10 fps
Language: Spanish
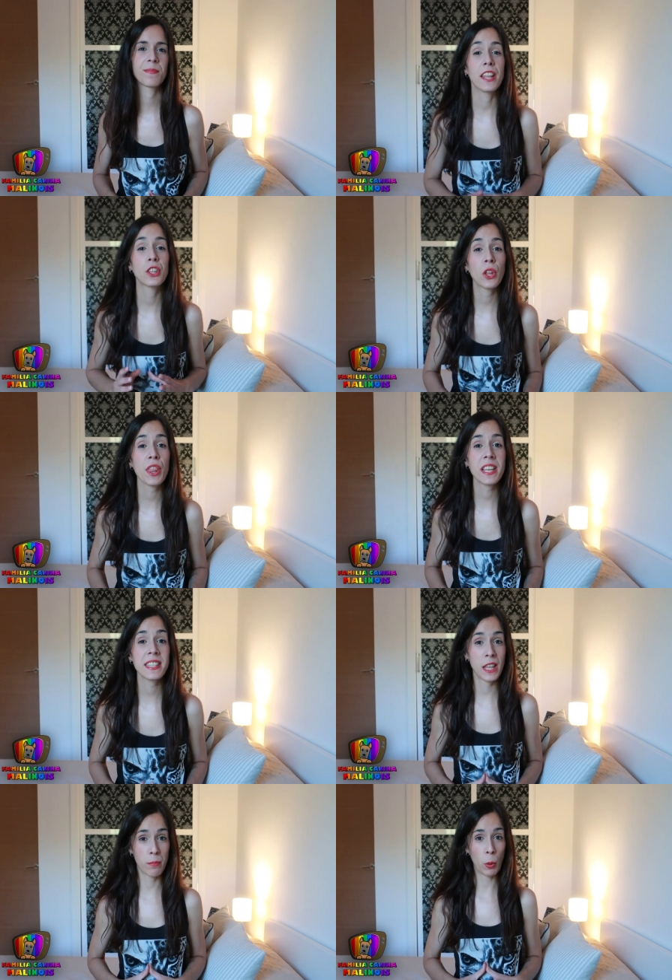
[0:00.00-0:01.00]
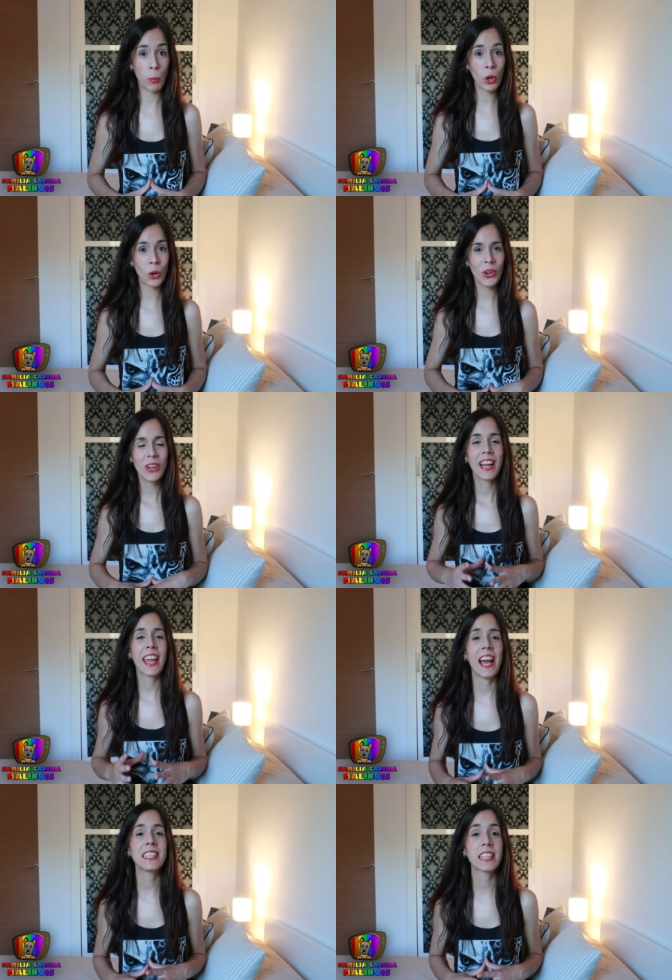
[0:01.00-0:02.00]
Entonces te propongo
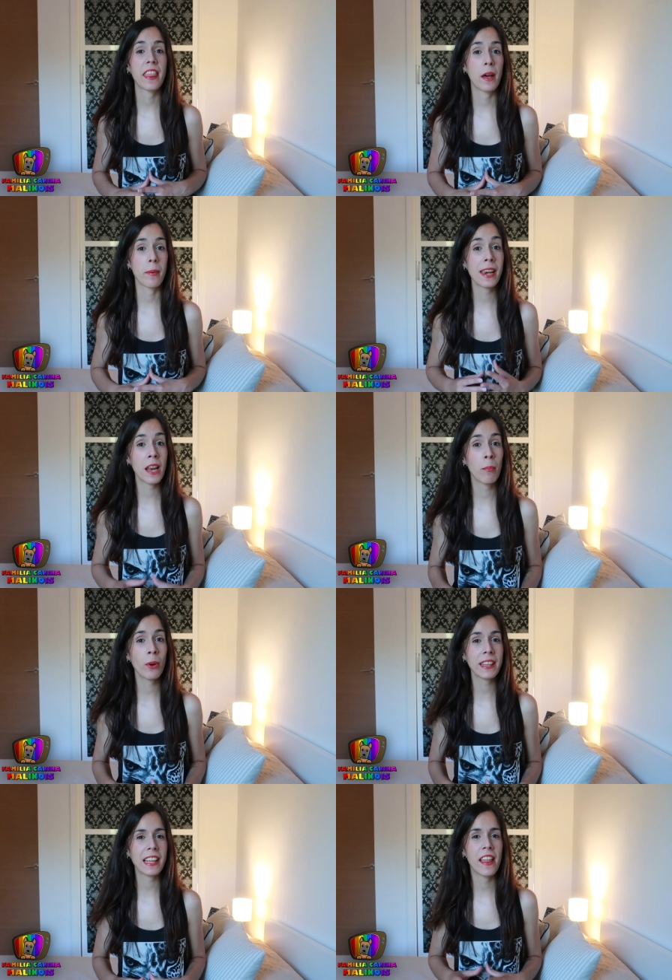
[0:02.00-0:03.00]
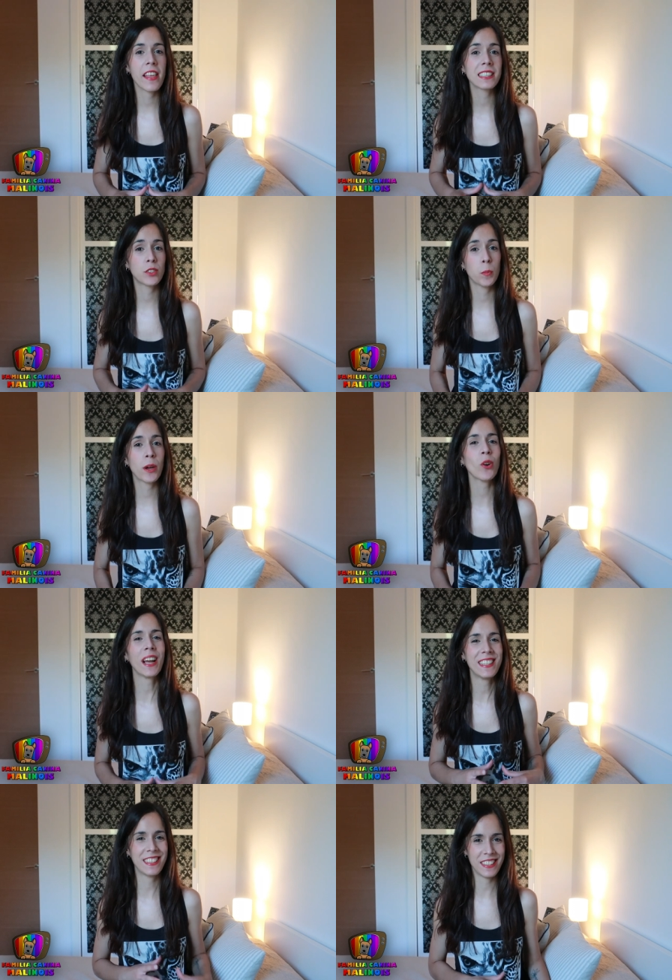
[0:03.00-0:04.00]
que antes de abrir la puerta le digas a tu
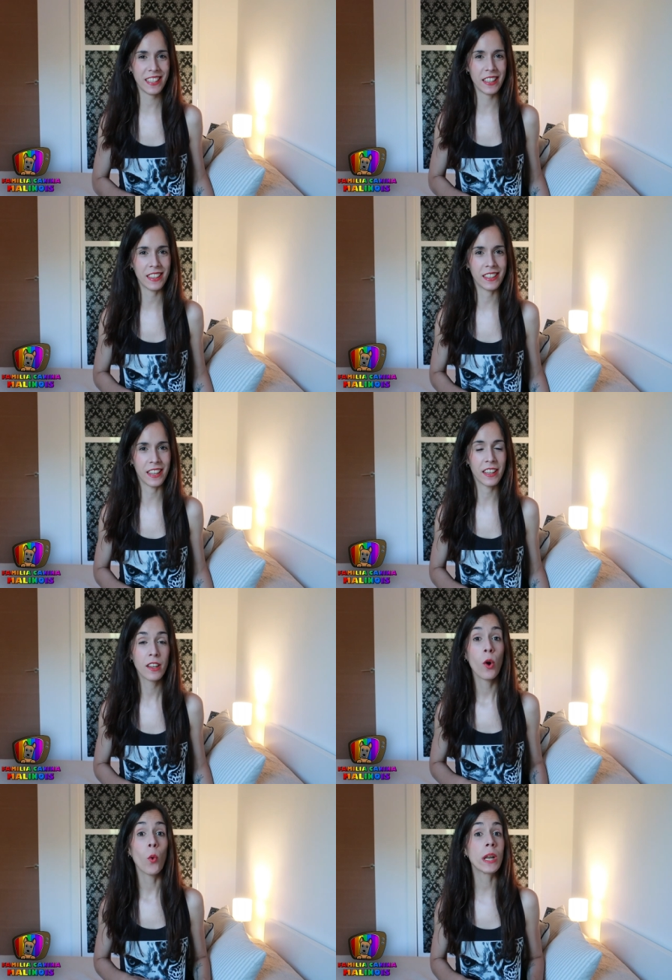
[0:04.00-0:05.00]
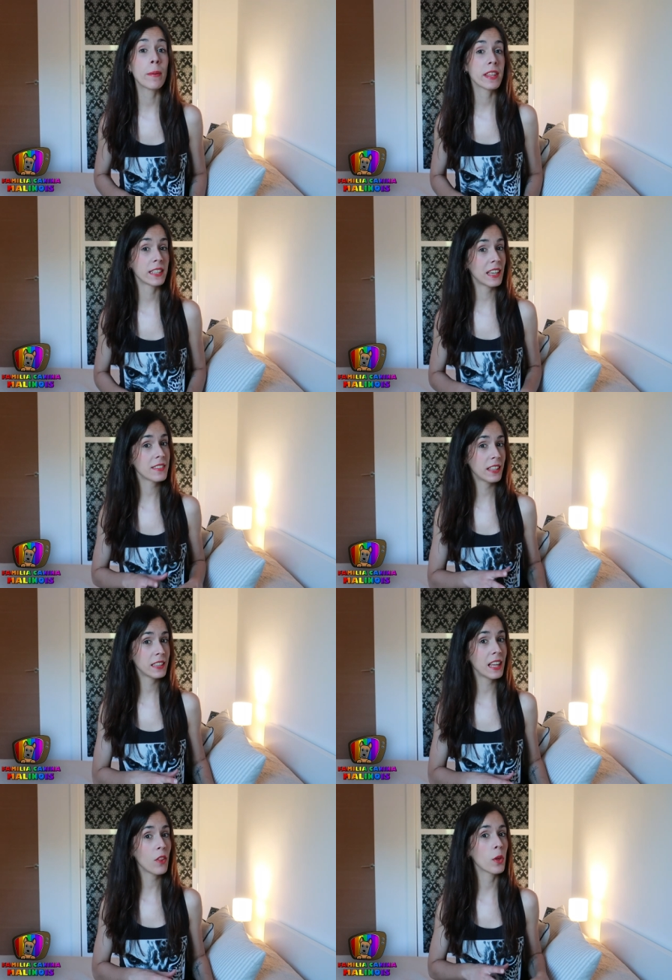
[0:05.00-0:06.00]
perro que se siente. Una vez que estás
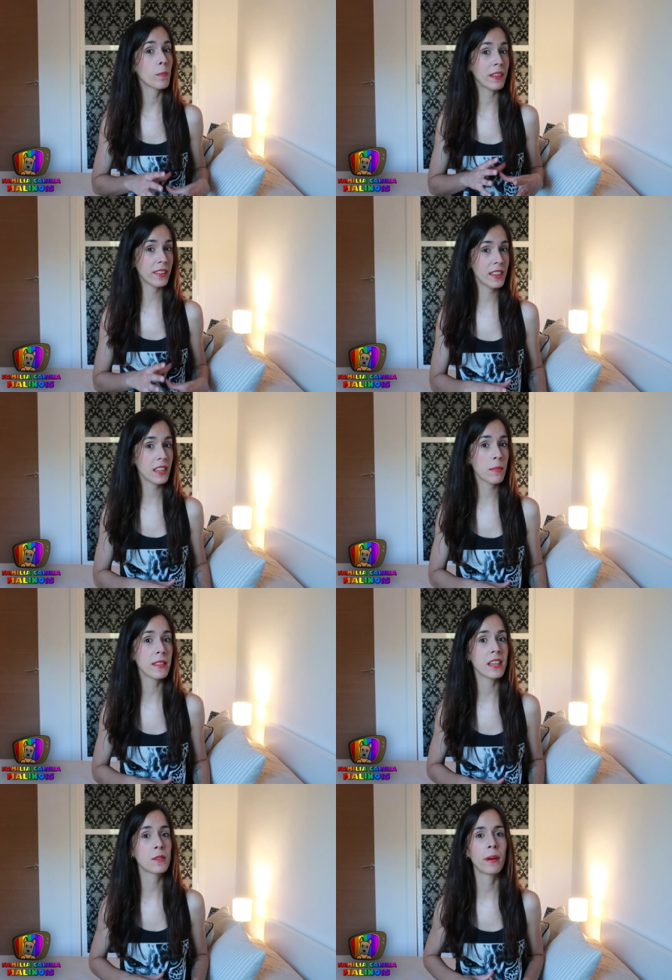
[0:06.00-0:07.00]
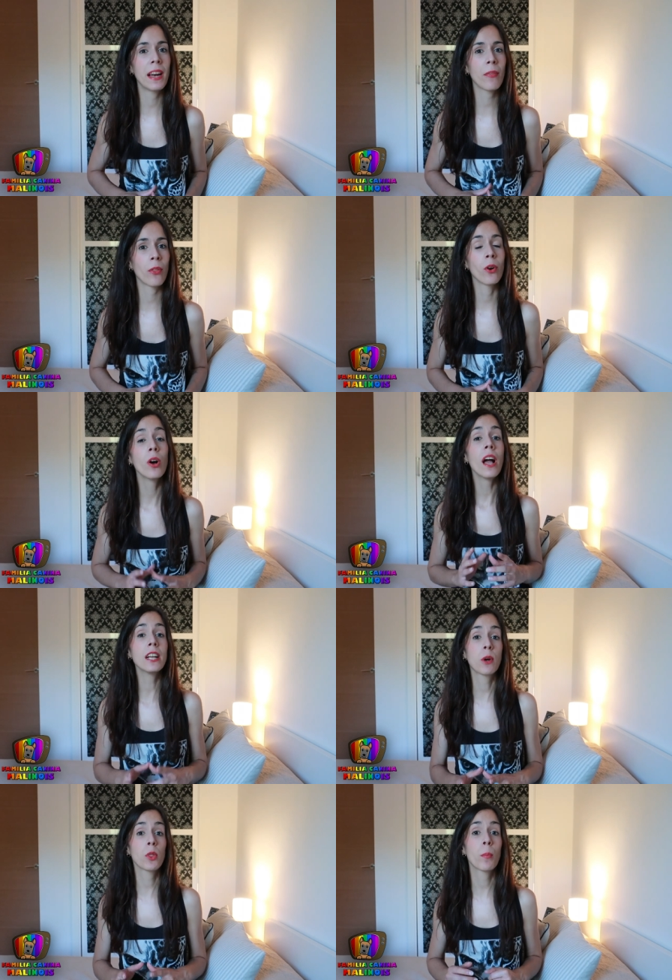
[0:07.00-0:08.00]
sentado y pacientemente esperando,
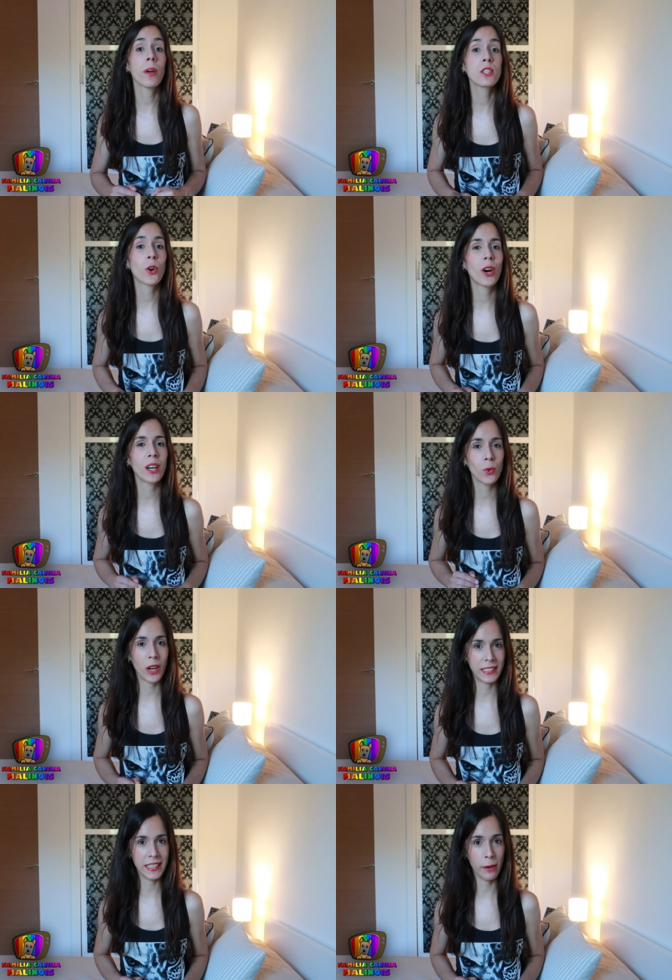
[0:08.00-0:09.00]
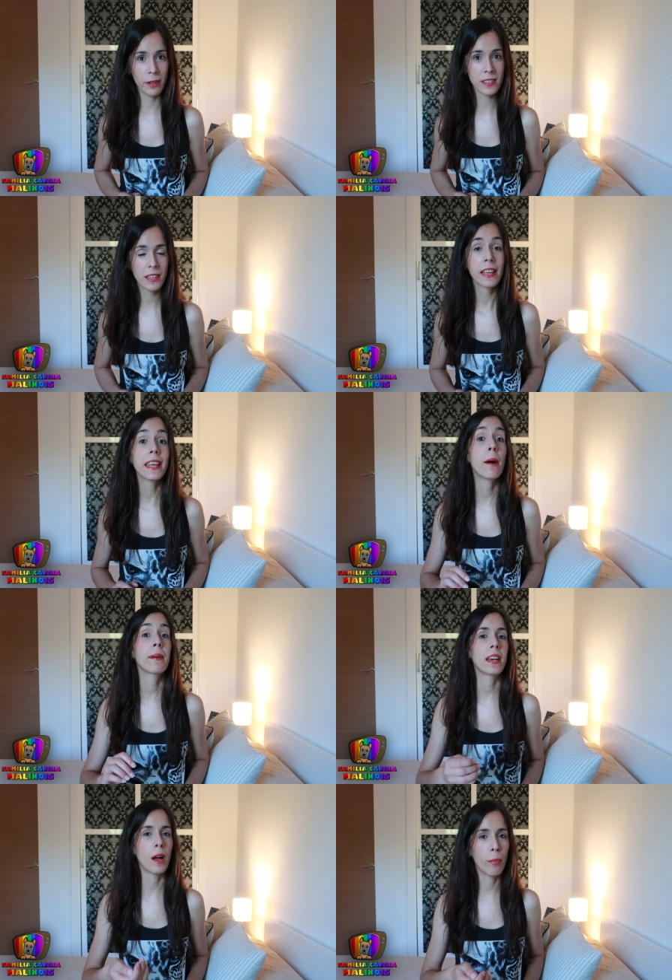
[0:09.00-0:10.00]
es cuando puedes coger tú las llaves y
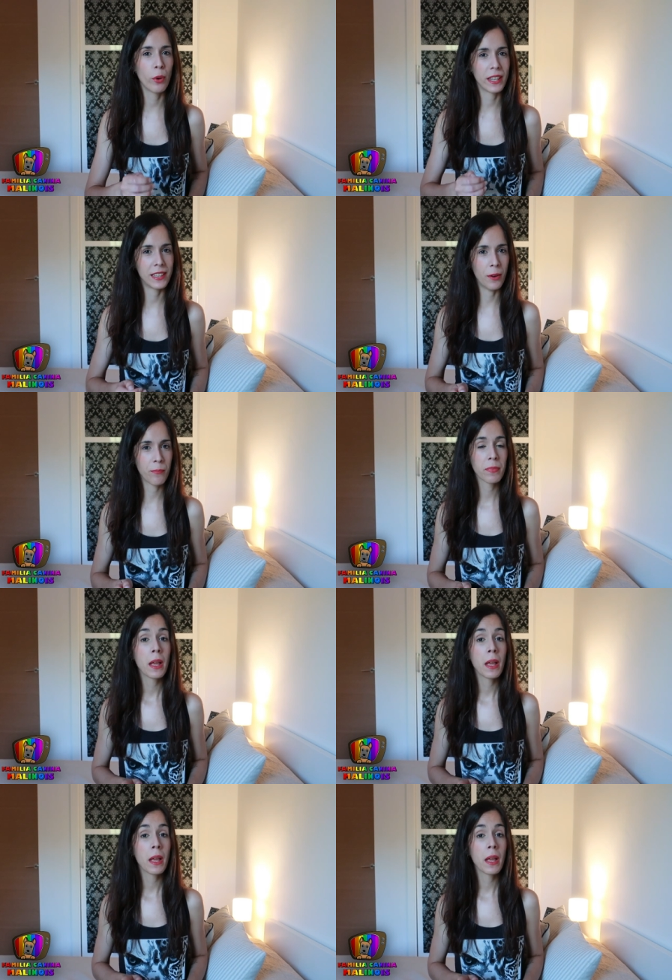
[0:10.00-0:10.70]
abrir la puerta.